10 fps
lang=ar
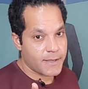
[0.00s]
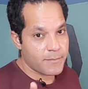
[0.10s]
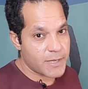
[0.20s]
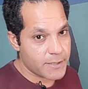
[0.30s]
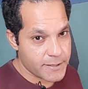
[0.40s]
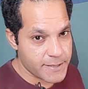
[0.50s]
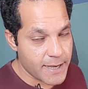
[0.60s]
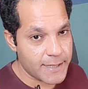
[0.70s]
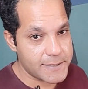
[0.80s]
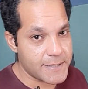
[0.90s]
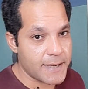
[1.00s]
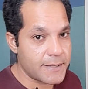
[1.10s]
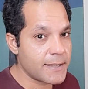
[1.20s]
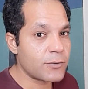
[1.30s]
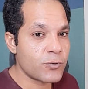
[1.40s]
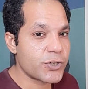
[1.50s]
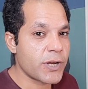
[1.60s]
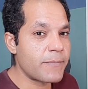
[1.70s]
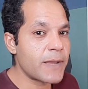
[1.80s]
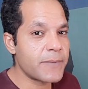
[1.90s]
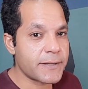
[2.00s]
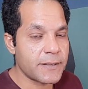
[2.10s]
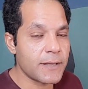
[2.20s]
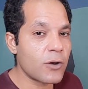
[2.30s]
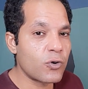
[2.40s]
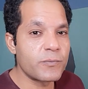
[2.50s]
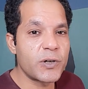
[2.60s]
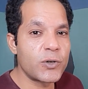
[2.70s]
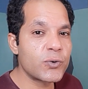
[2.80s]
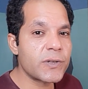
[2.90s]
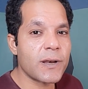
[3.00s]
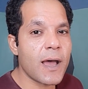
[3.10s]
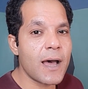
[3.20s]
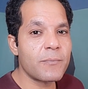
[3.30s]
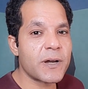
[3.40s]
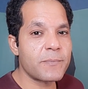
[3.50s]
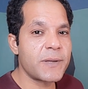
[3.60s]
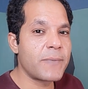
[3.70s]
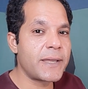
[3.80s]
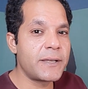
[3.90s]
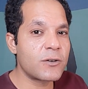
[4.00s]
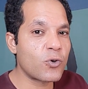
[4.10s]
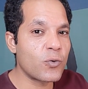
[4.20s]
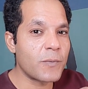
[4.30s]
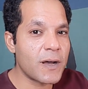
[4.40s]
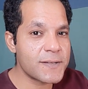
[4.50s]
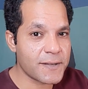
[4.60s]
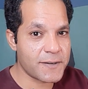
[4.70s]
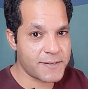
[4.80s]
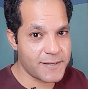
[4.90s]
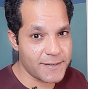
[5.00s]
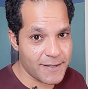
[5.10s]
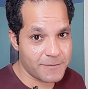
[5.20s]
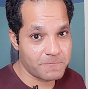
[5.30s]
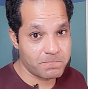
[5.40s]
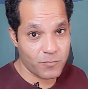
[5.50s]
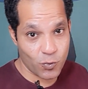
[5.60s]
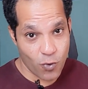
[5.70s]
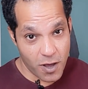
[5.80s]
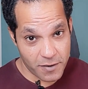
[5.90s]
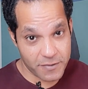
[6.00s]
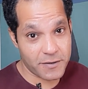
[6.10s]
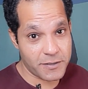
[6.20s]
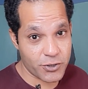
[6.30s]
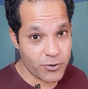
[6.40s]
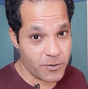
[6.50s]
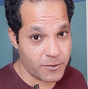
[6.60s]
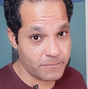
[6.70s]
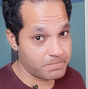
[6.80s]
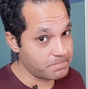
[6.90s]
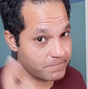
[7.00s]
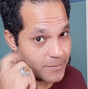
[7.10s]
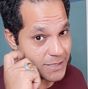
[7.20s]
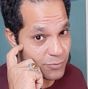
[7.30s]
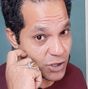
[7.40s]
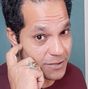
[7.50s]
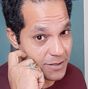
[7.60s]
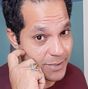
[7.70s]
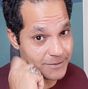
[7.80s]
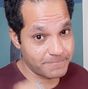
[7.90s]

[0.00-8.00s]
كمان نصيحة للسيدات والشباب ارتدائكم للون الأحمر بيبينكم أصغر سنا وأكثر إشراقا بس مش أنا طبعا